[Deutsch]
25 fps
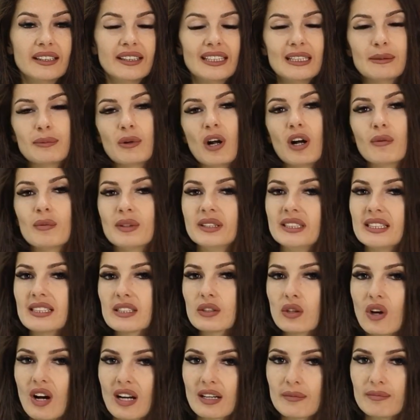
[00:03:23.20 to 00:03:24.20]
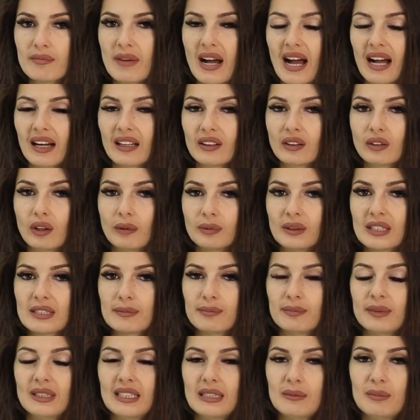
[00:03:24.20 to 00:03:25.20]
ich brauche mir nicht Sorgen machen, ob
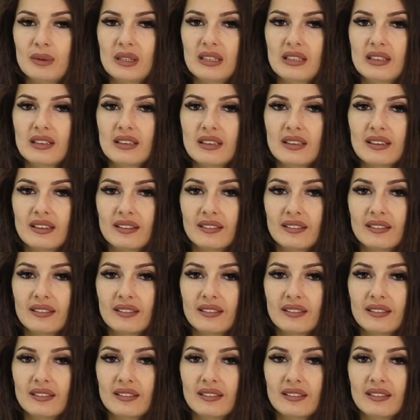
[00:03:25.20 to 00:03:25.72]
das Baby,